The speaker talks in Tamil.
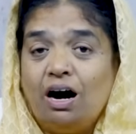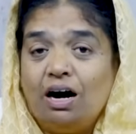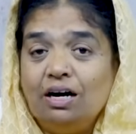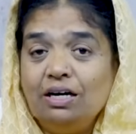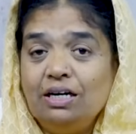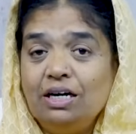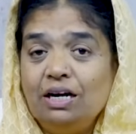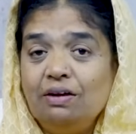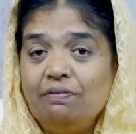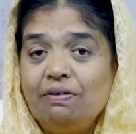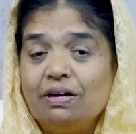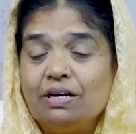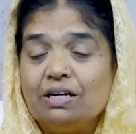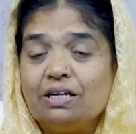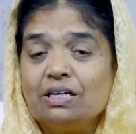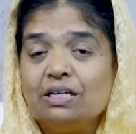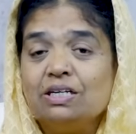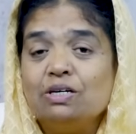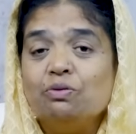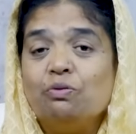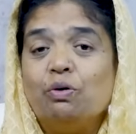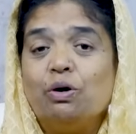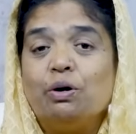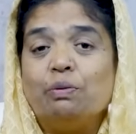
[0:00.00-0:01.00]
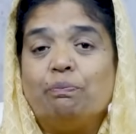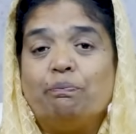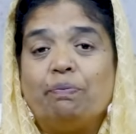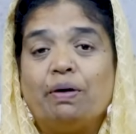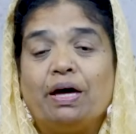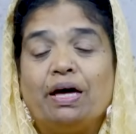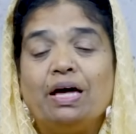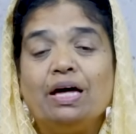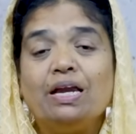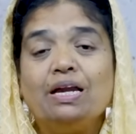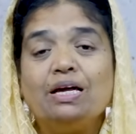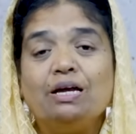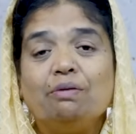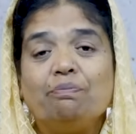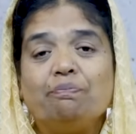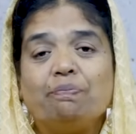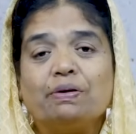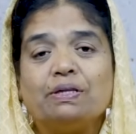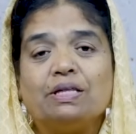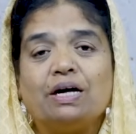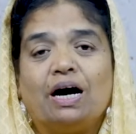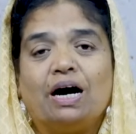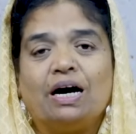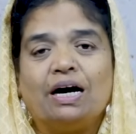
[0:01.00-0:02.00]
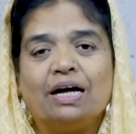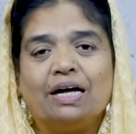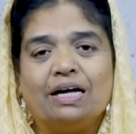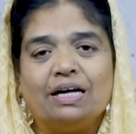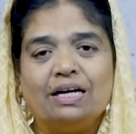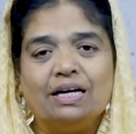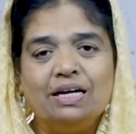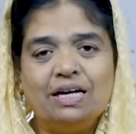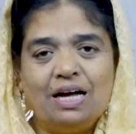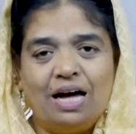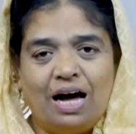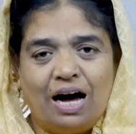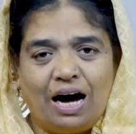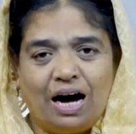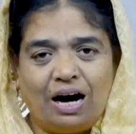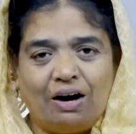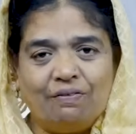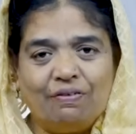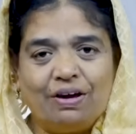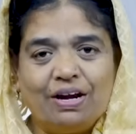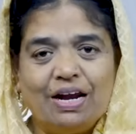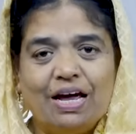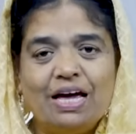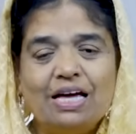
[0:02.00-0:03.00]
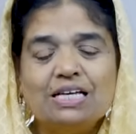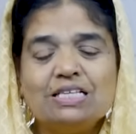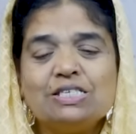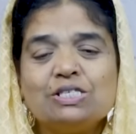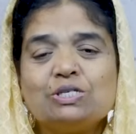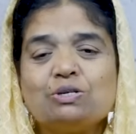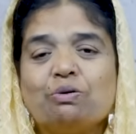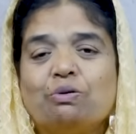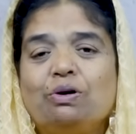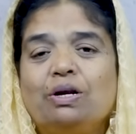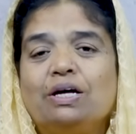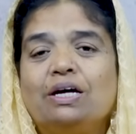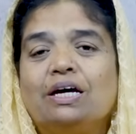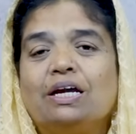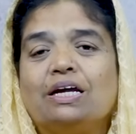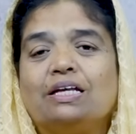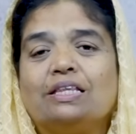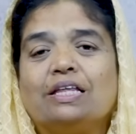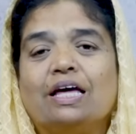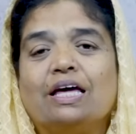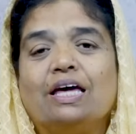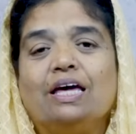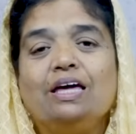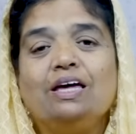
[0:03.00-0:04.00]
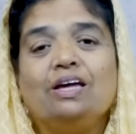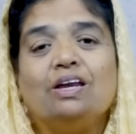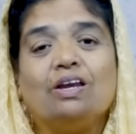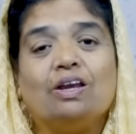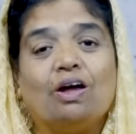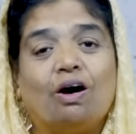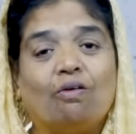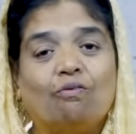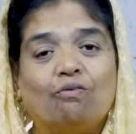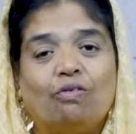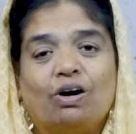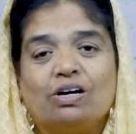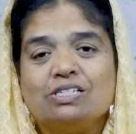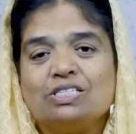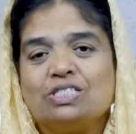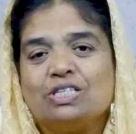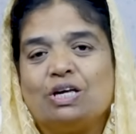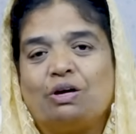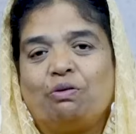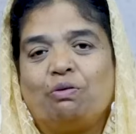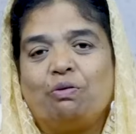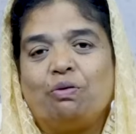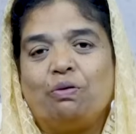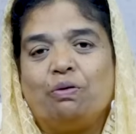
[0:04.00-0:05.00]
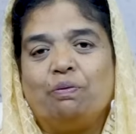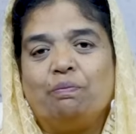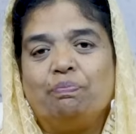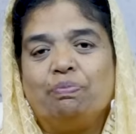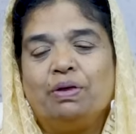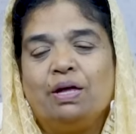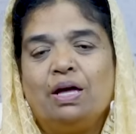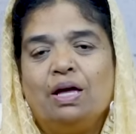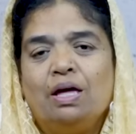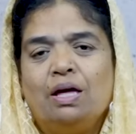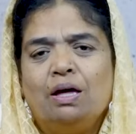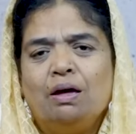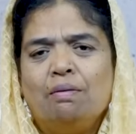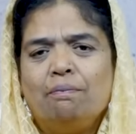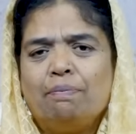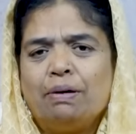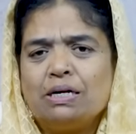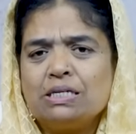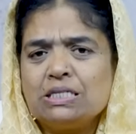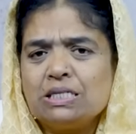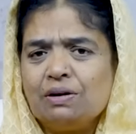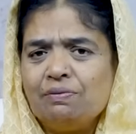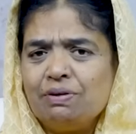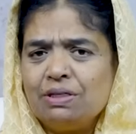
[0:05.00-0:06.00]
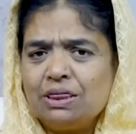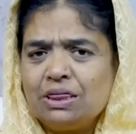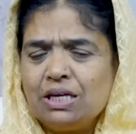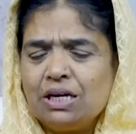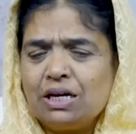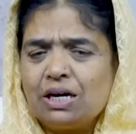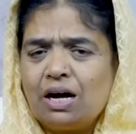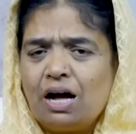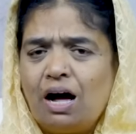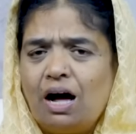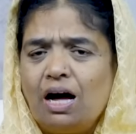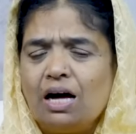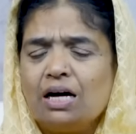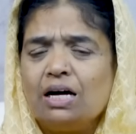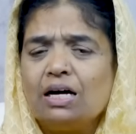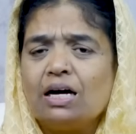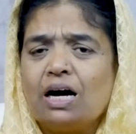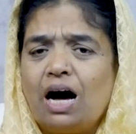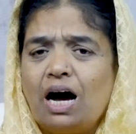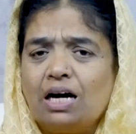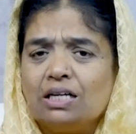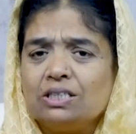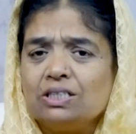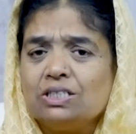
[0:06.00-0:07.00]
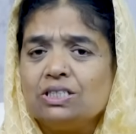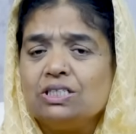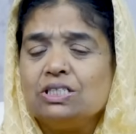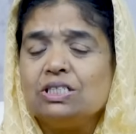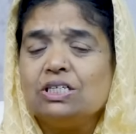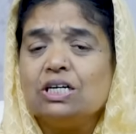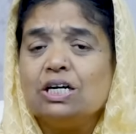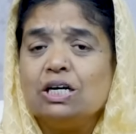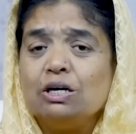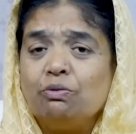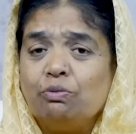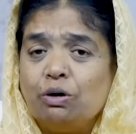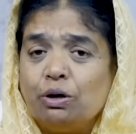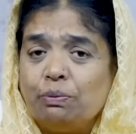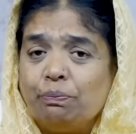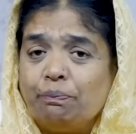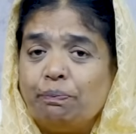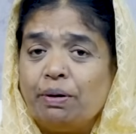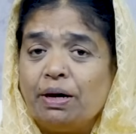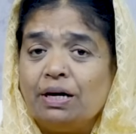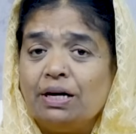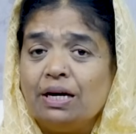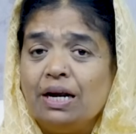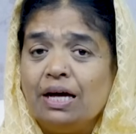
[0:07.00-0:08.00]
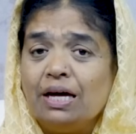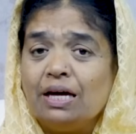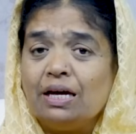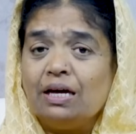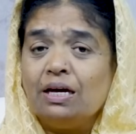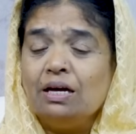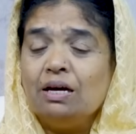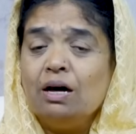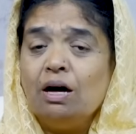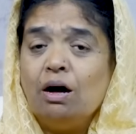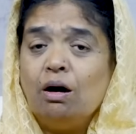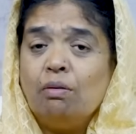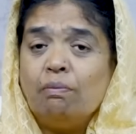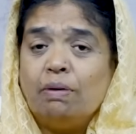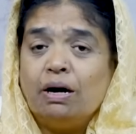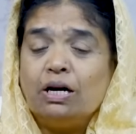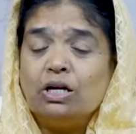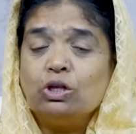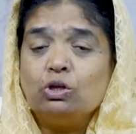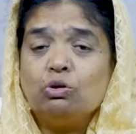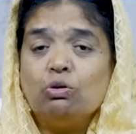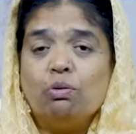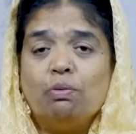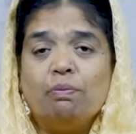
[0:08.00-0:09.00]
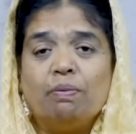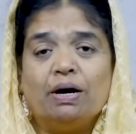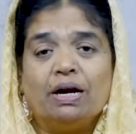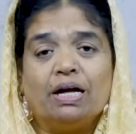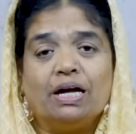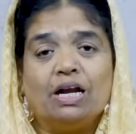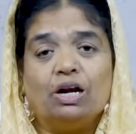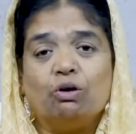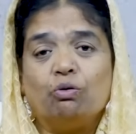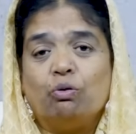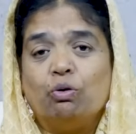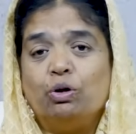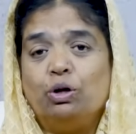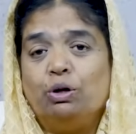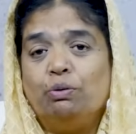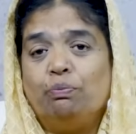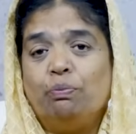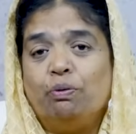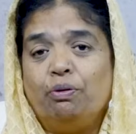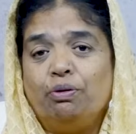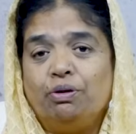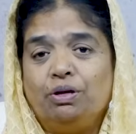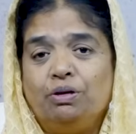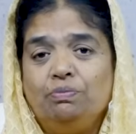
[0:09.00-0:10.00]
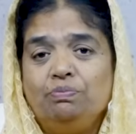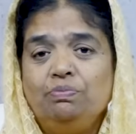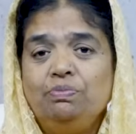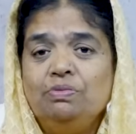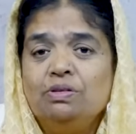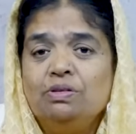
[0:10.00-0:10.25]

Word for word: ஆண்டவருக்கு ஒரு பெயர் இருப்பதாக அவரே சொல்லுகிறதை நாம் வாசிக்கிறோம் பிரசவத்திற்காக காத்திருக்கிற ஒரு பெண்ணை மருத்துவமனையில் கொண்டு போய்